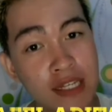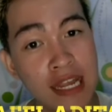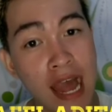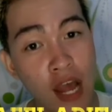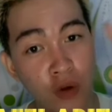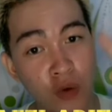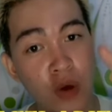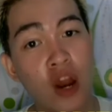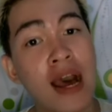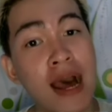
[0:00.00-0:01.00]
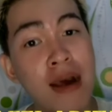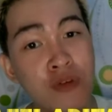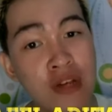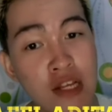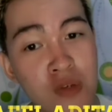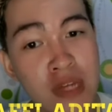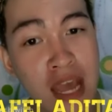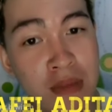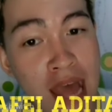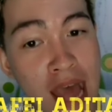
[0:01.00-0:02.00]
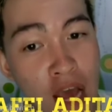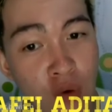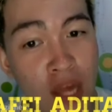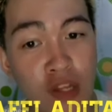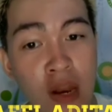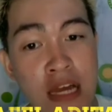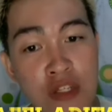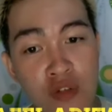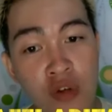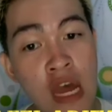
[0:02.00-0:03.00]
di aku kalau kamu langsung DM ke aku atau langsung